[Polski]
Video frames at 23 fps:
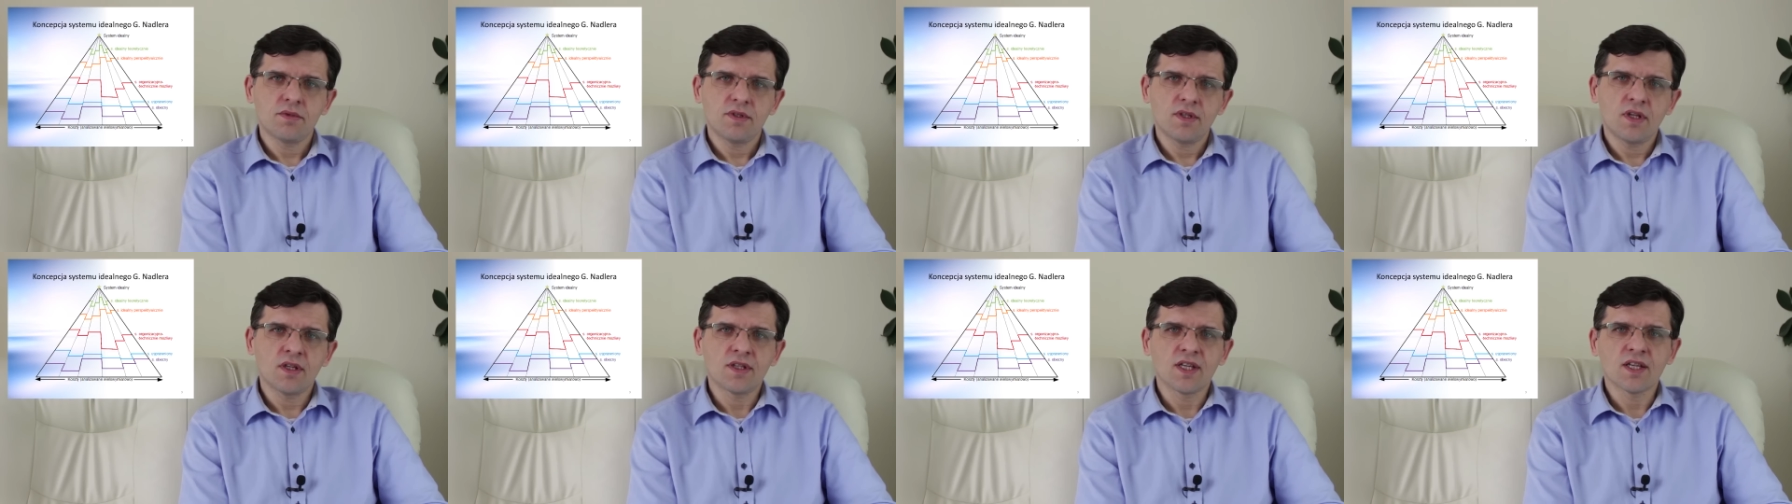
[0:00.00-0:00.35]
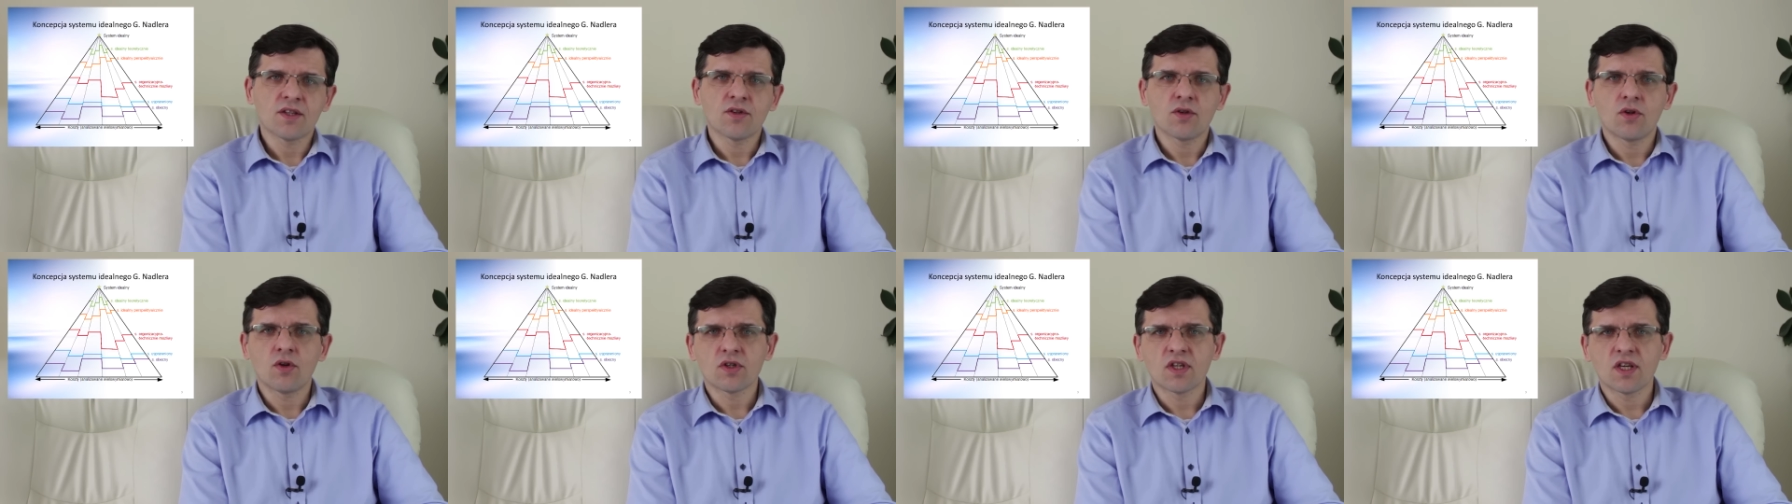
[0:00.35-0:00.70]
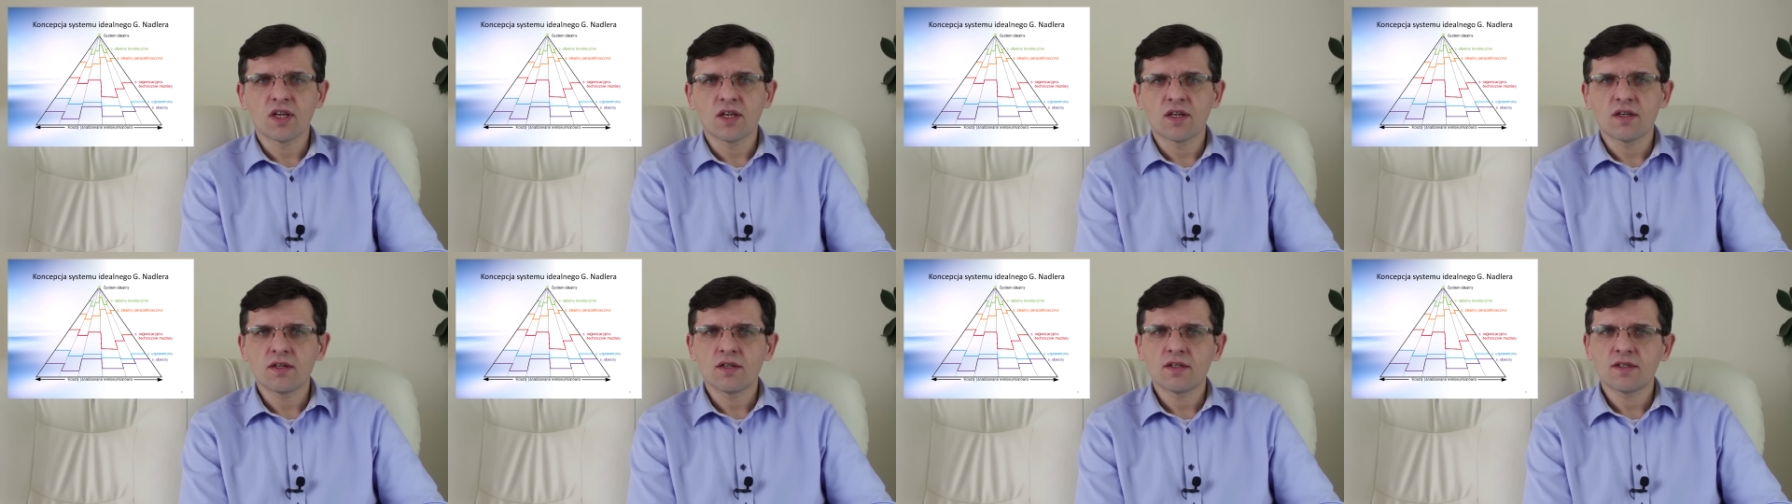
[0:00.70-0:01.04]
te
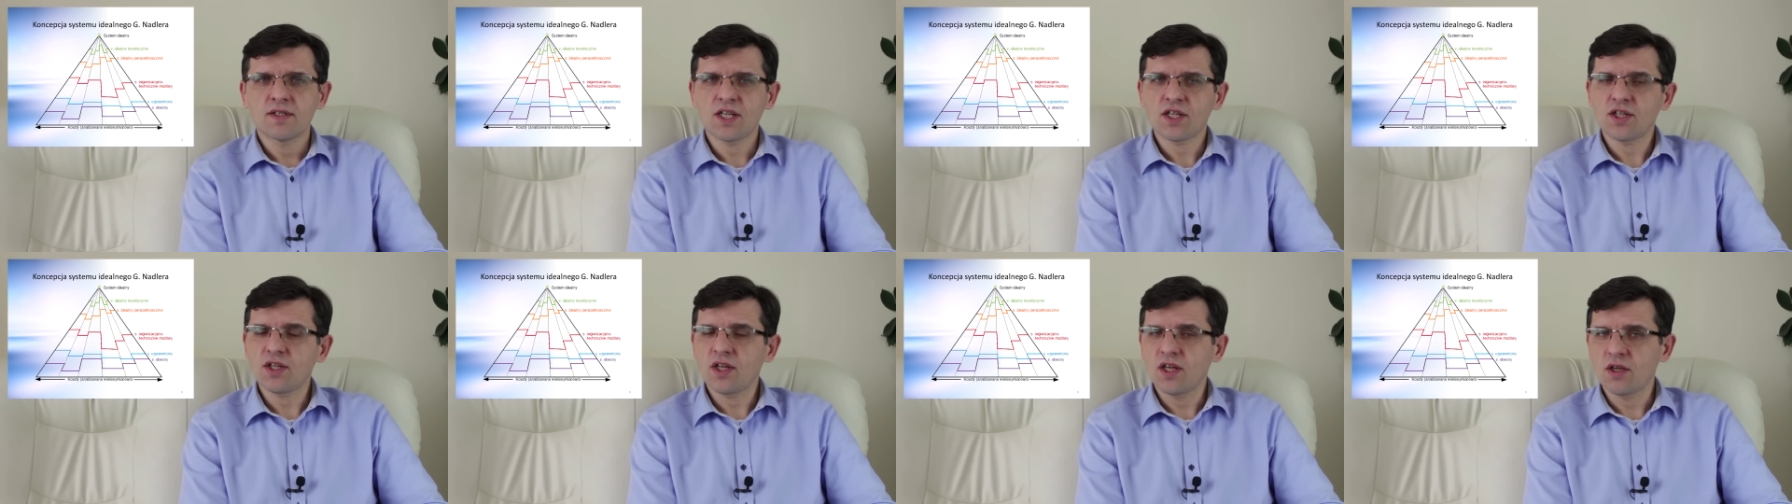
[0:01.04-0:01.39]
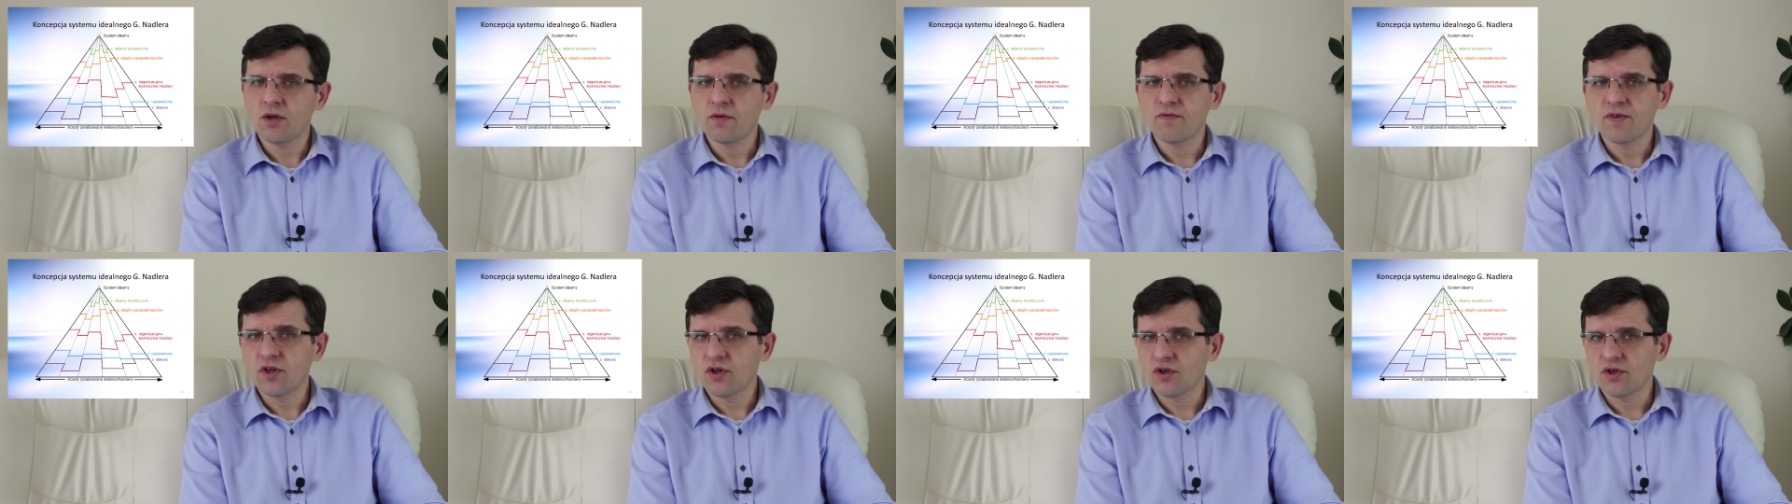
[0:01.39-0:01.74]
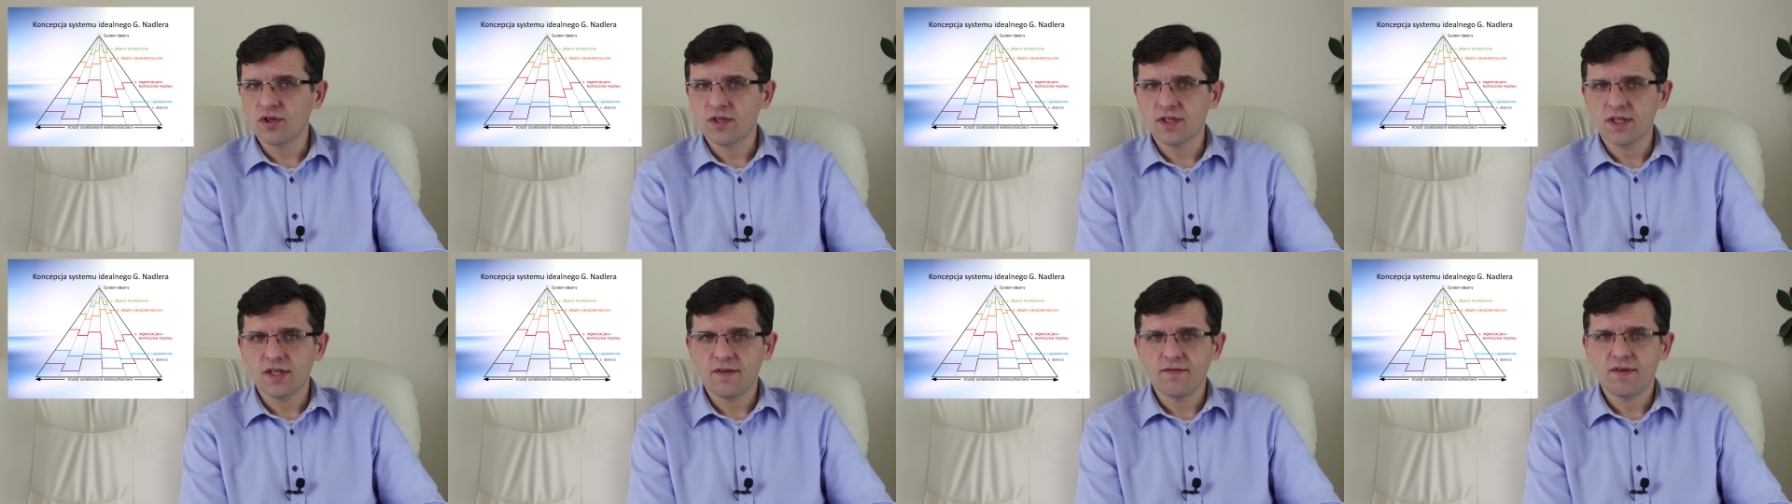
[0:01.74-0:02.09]
technologie zaczynają
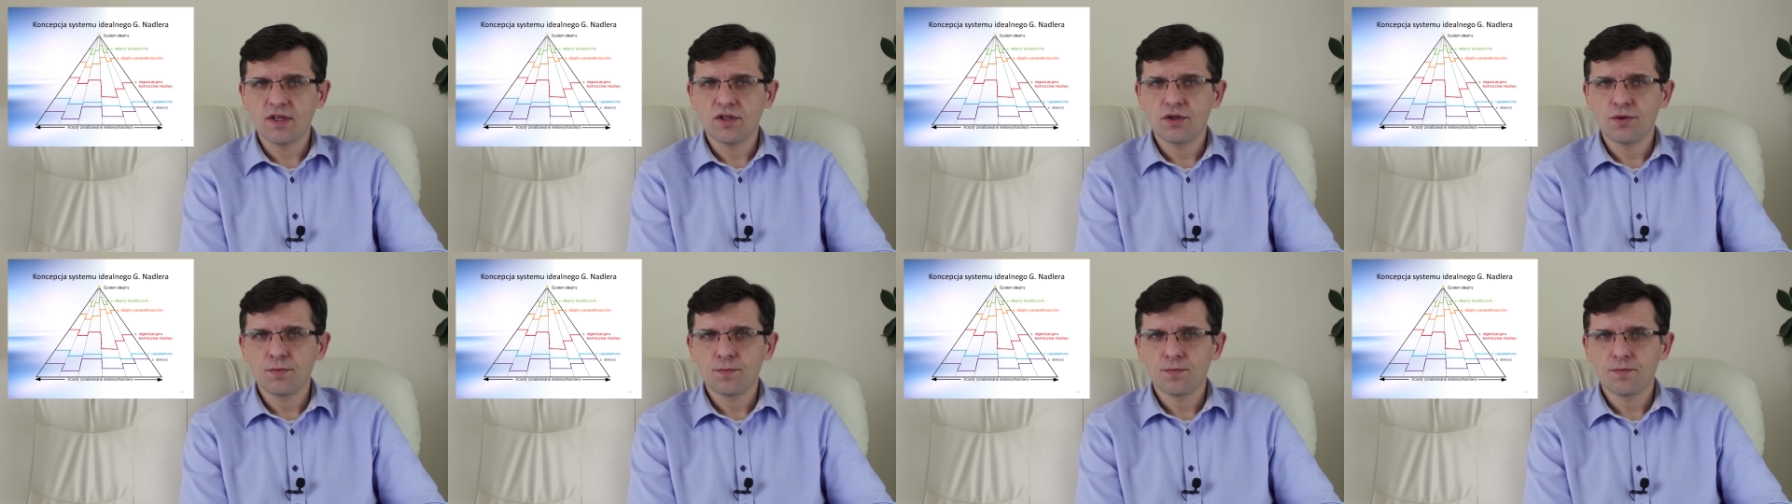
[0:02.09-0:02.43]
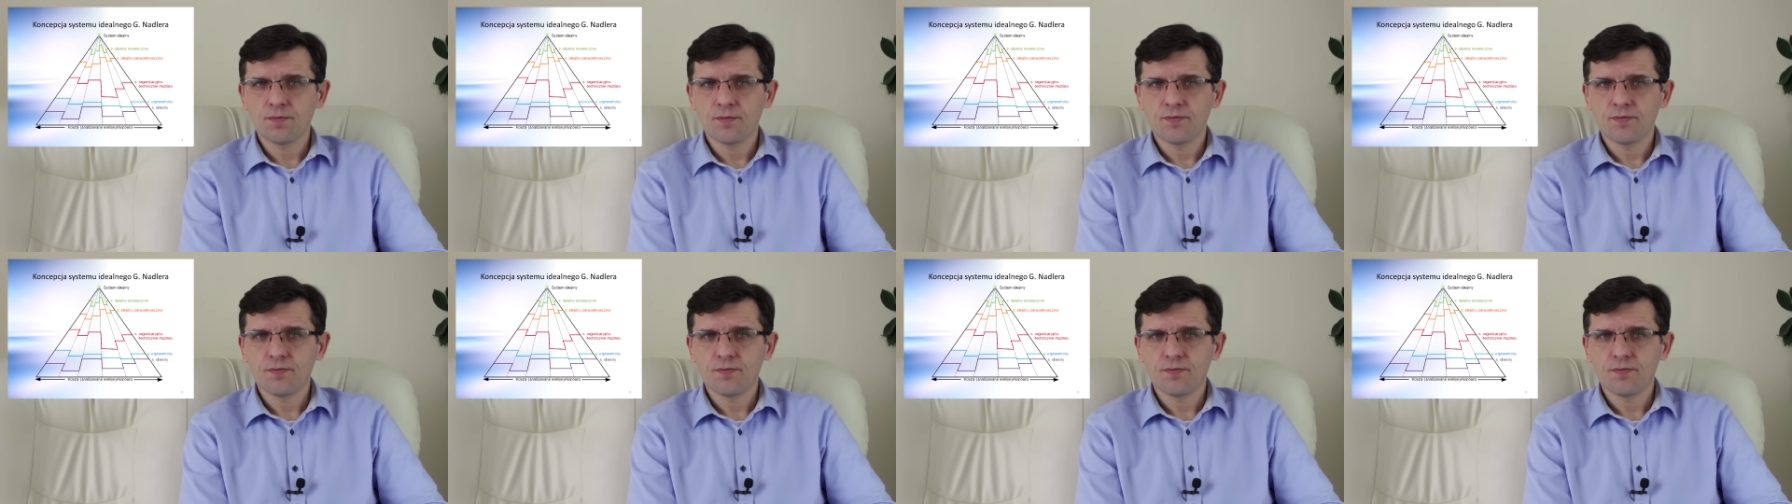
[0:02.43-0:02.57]
wykorzystywać.